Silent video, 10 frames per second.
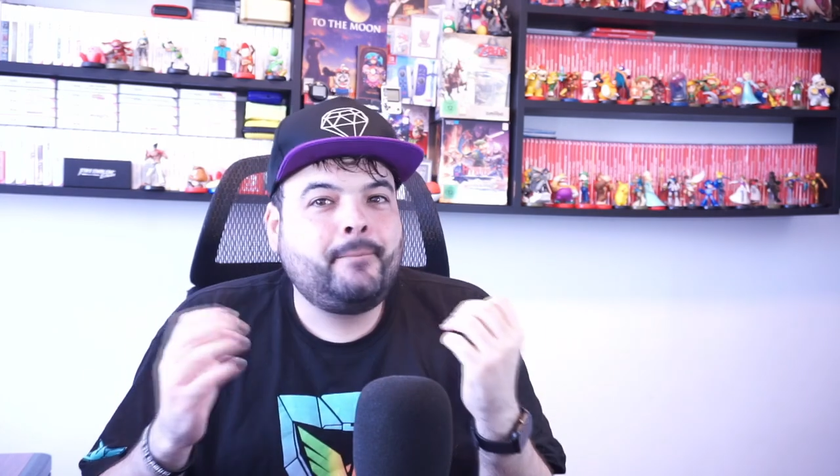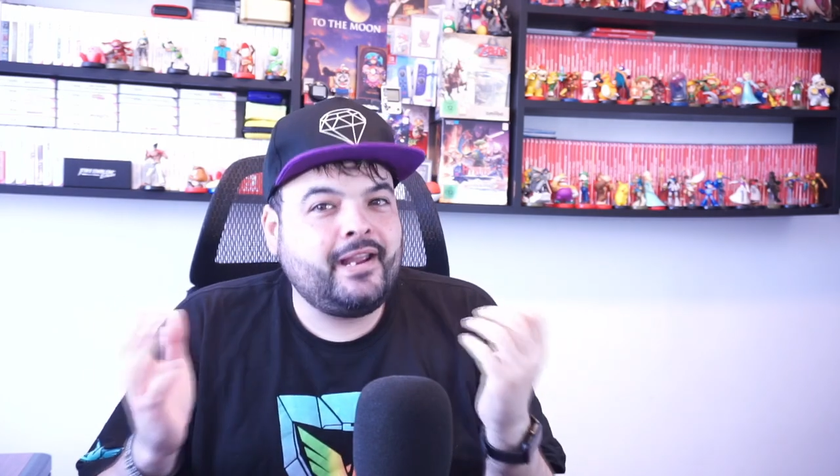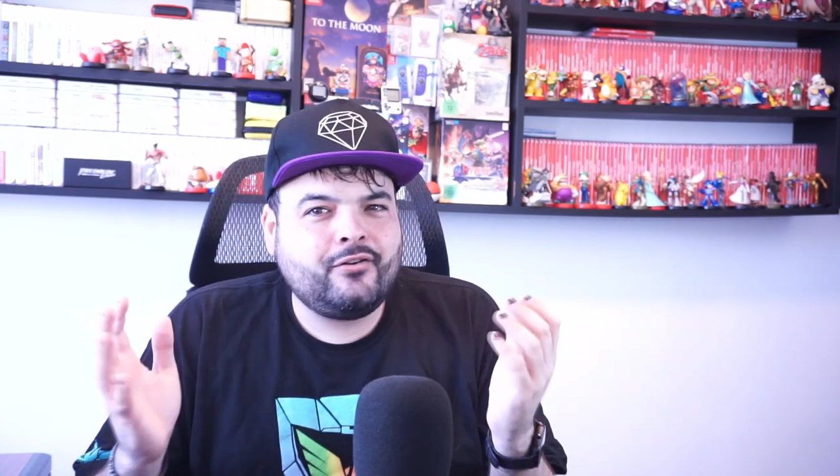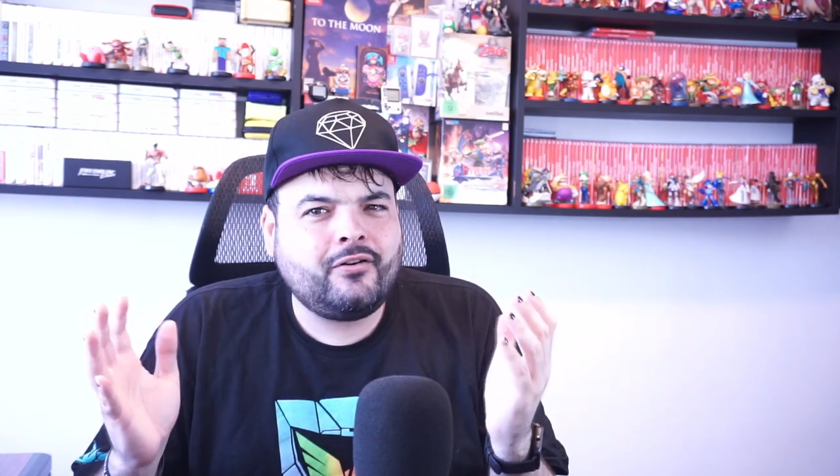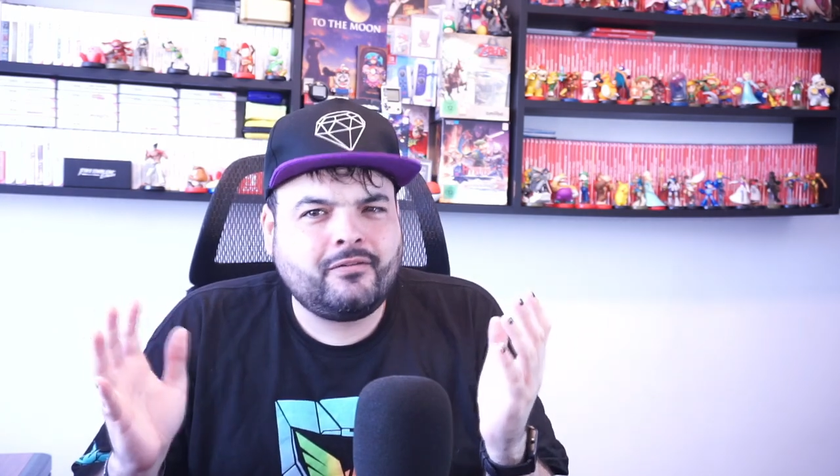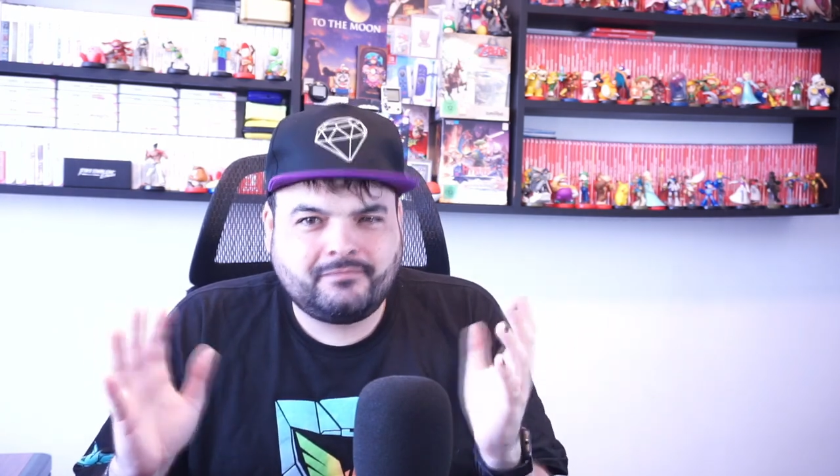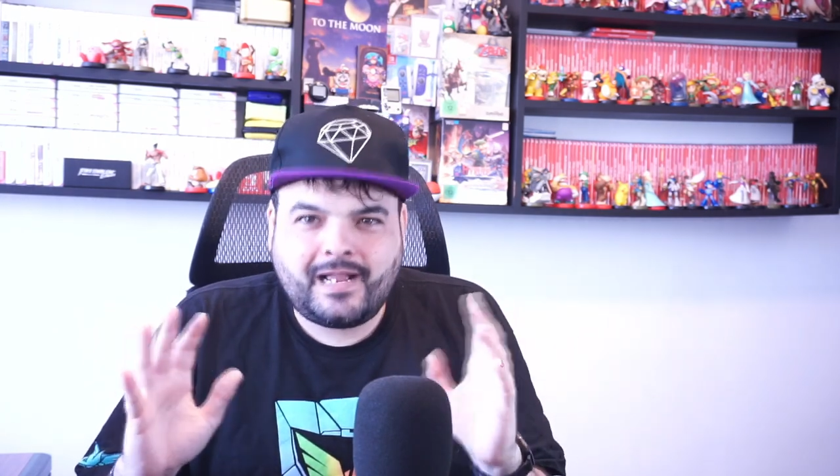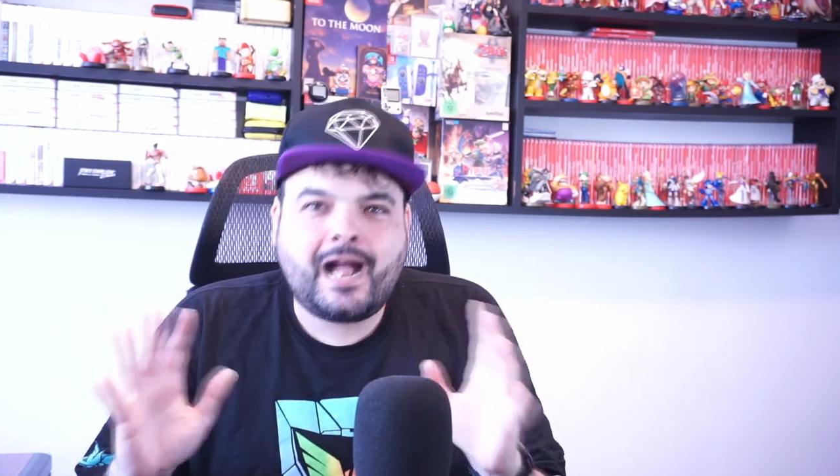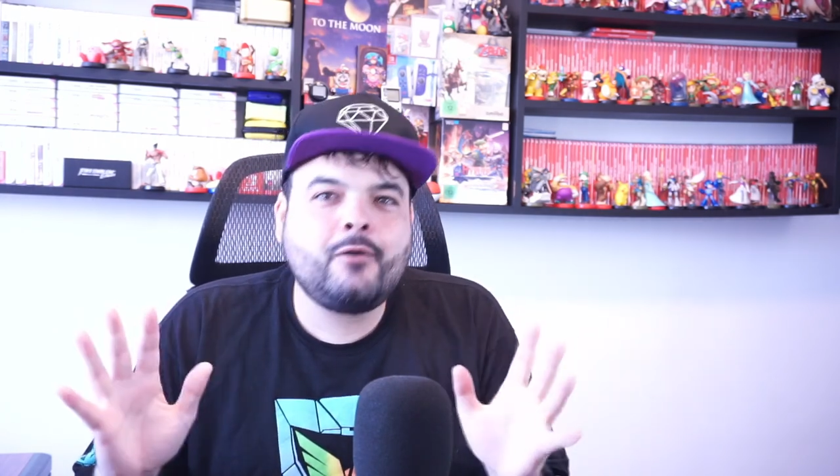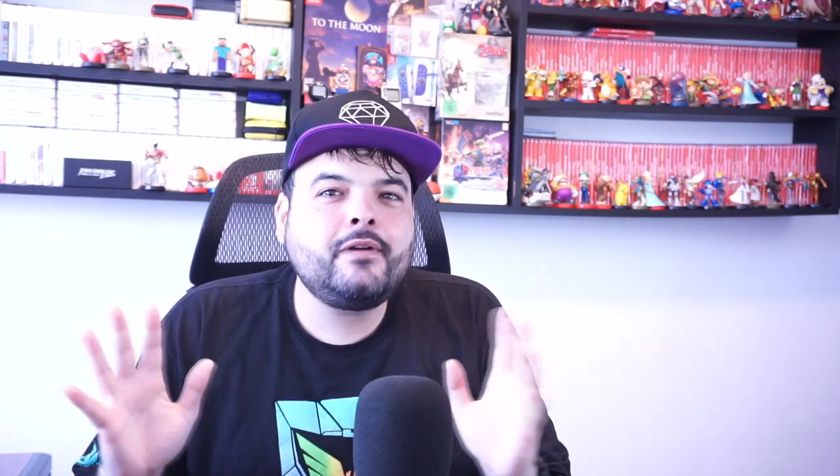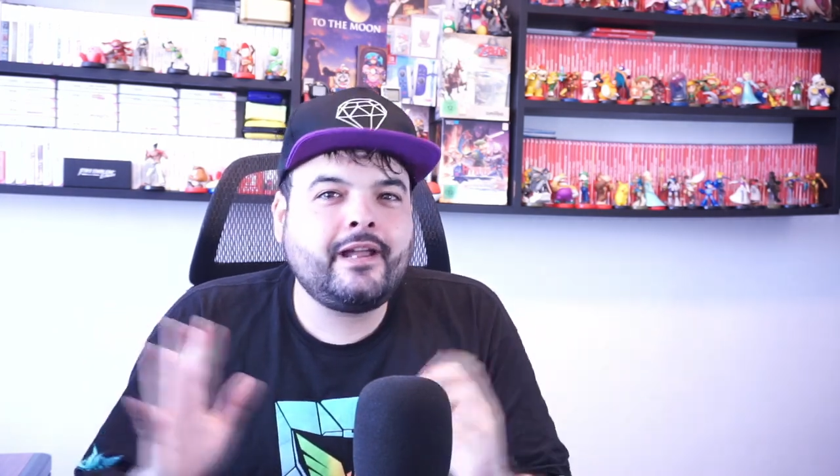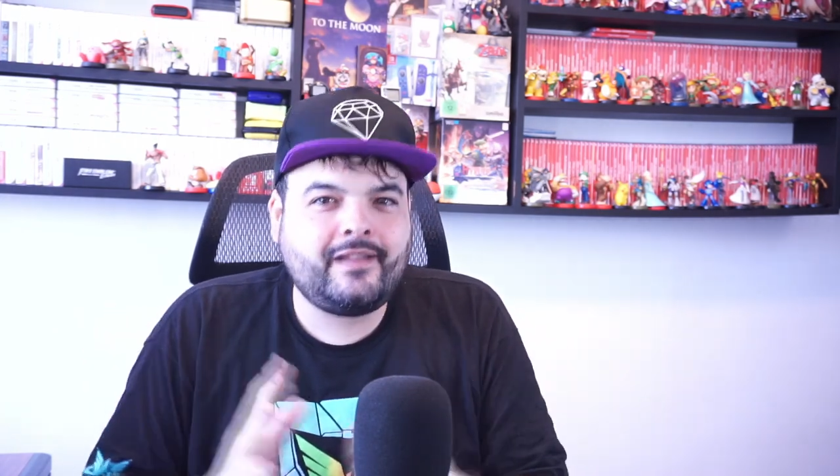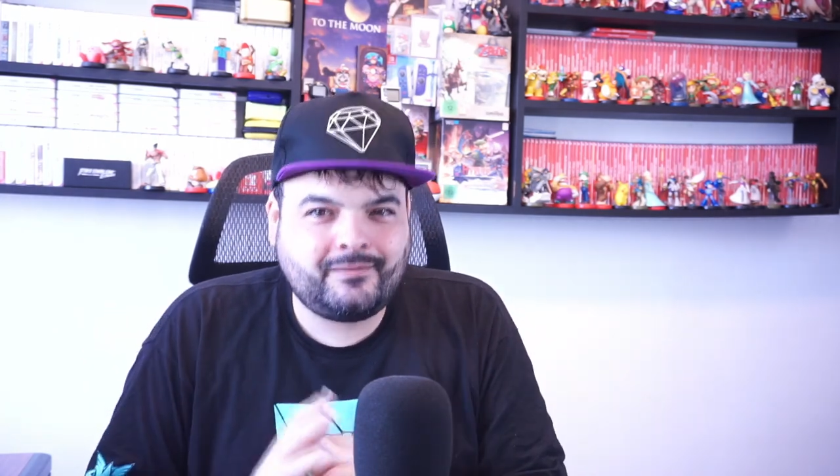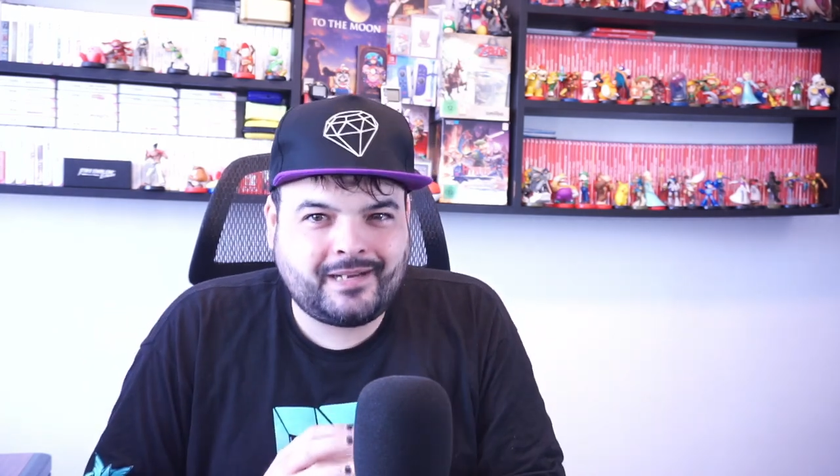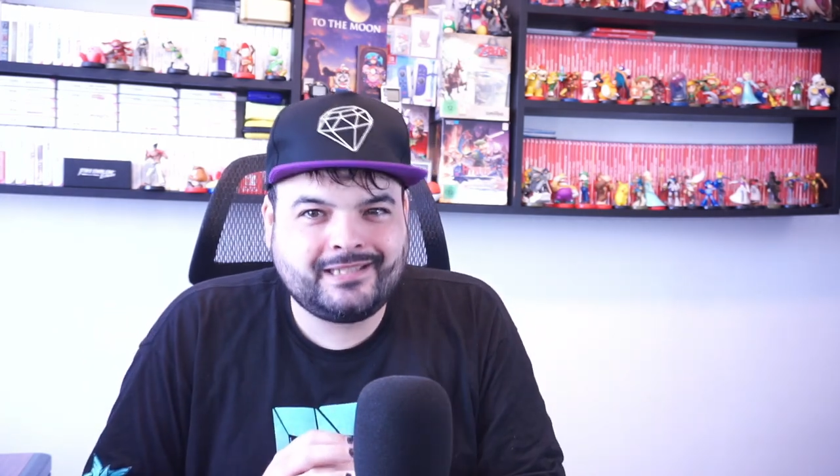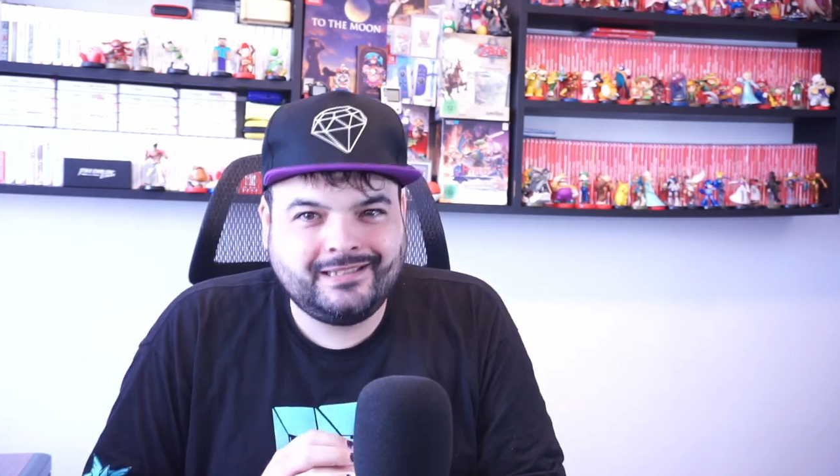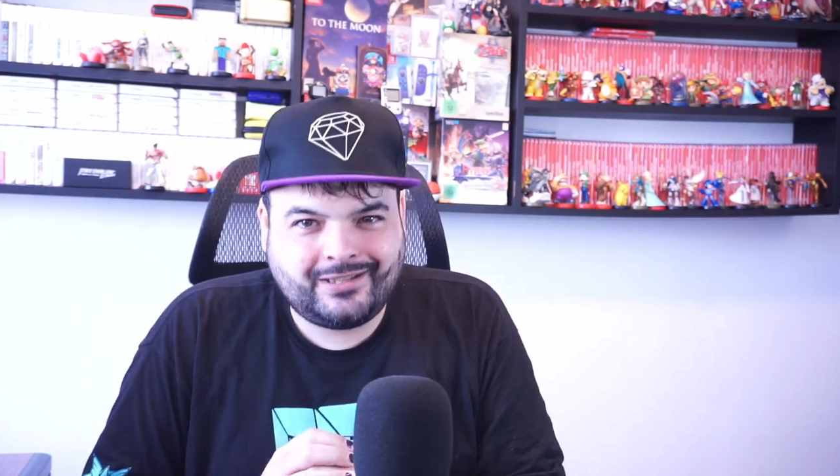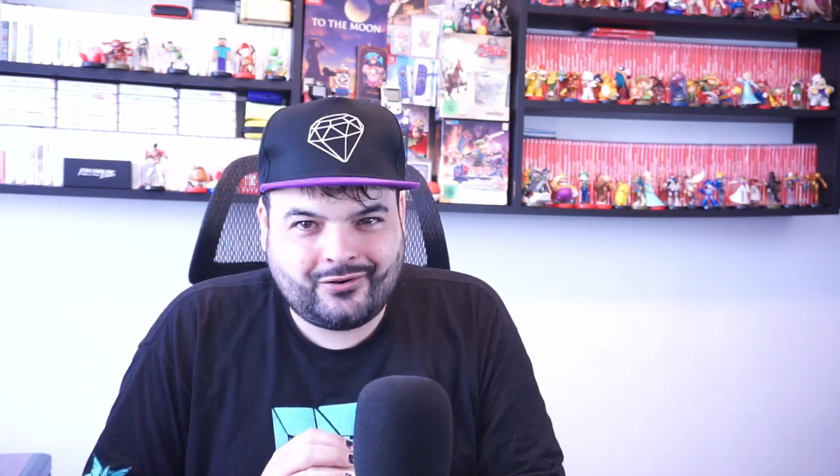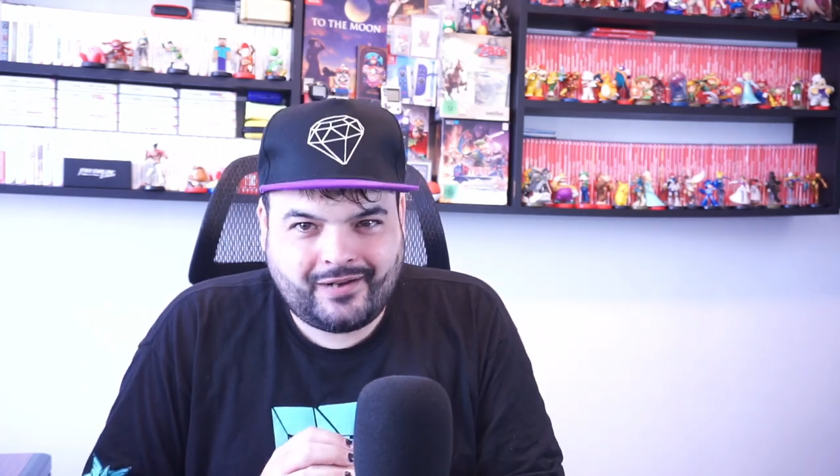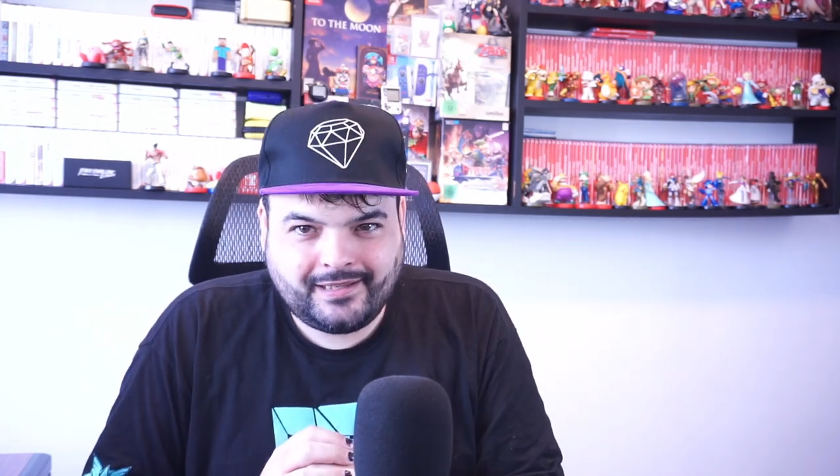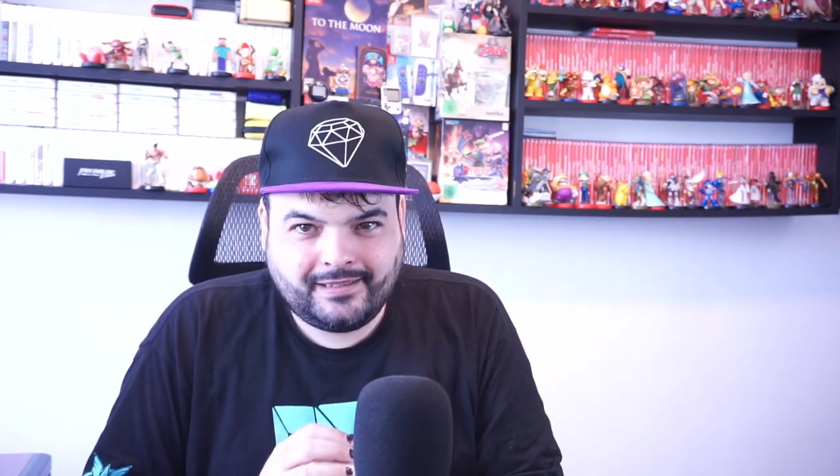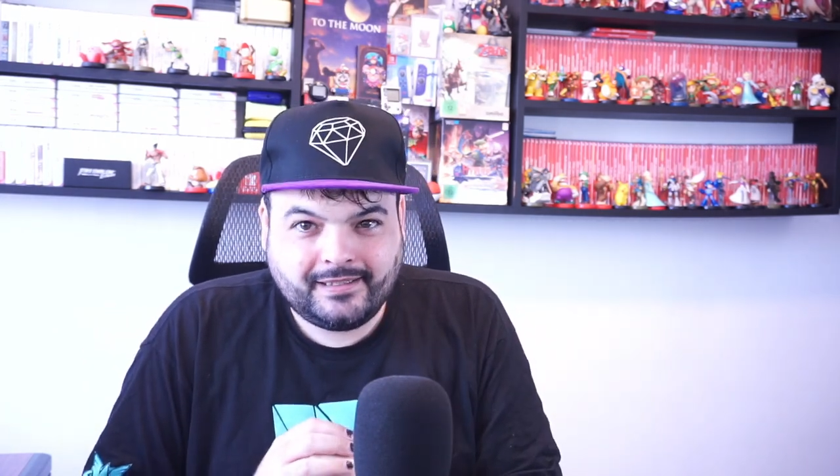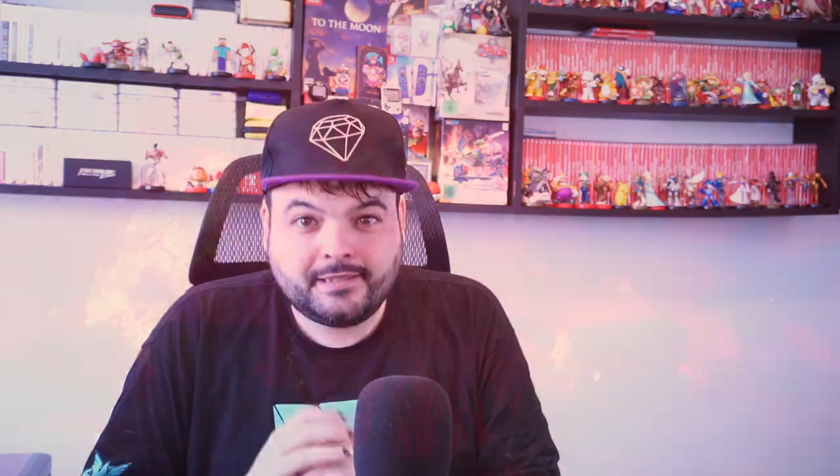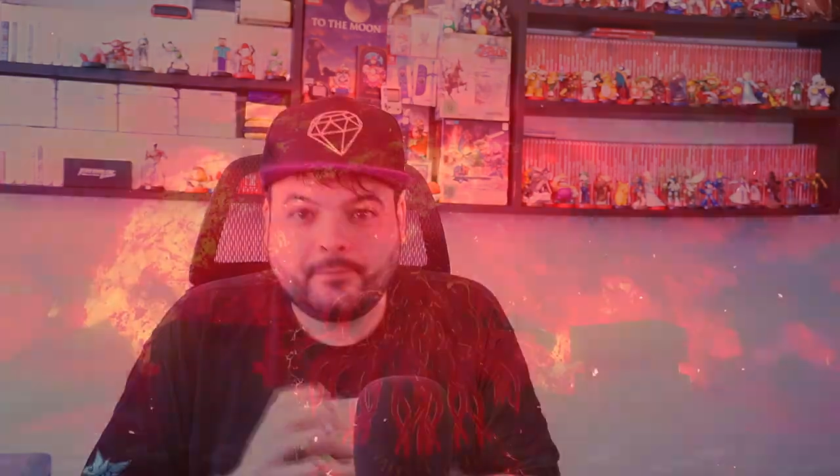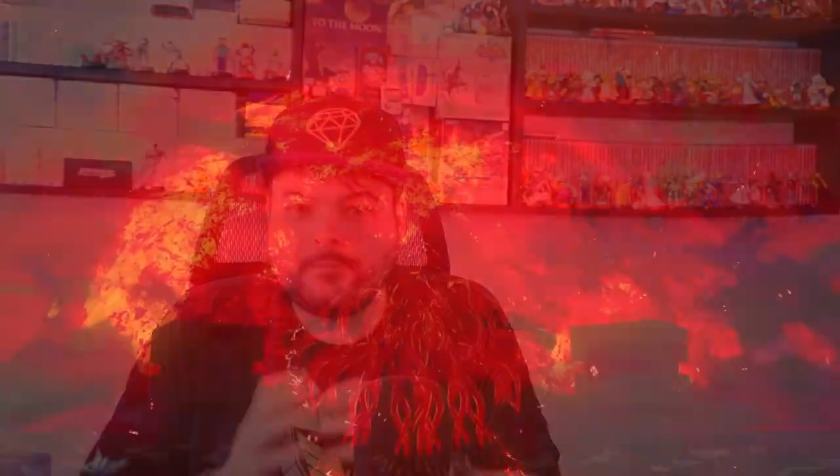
Pero aún quedan más interrogantes.